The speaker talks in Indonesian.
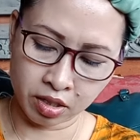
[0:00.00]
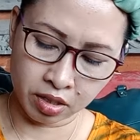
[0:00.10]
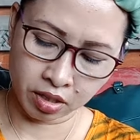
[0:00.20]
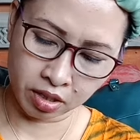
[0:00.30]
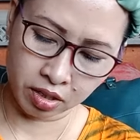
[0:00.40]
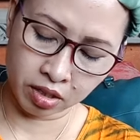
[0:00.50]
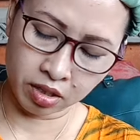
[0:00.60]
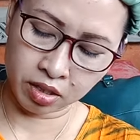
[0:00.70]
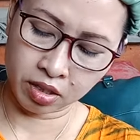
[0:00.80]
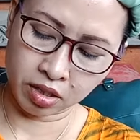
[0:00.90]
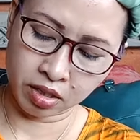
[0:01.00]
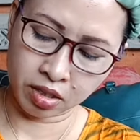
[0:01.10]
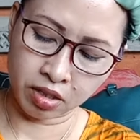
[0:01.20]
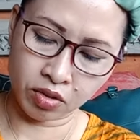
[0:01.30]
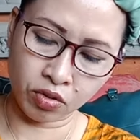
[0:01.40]
ya.
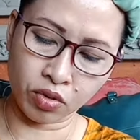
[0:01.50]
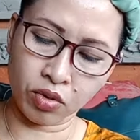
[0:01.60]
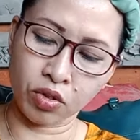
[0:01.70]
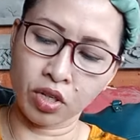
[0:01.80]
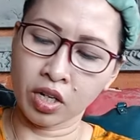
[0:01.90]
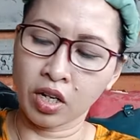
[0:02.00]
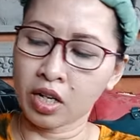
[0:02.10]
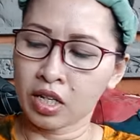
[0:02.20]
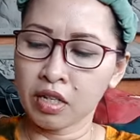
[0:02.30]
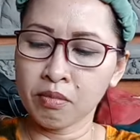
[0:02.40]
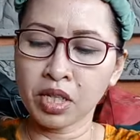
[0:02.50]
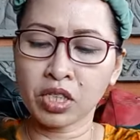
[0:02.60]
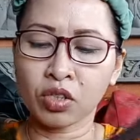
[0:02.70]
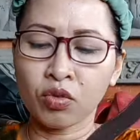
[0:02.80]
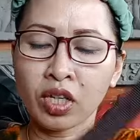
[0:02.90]
Tuh. Dimix
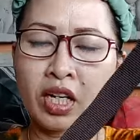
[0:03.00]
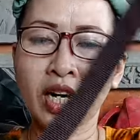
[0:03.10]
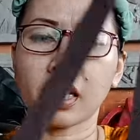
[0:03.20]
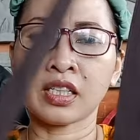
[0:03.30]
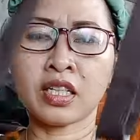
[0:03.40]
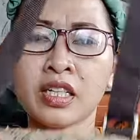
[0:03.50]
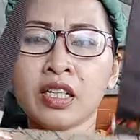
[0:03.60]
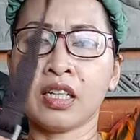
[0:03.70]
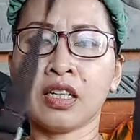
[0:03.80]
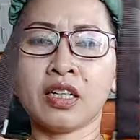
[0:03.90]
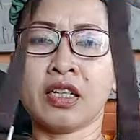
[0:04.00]
kulit asli nih.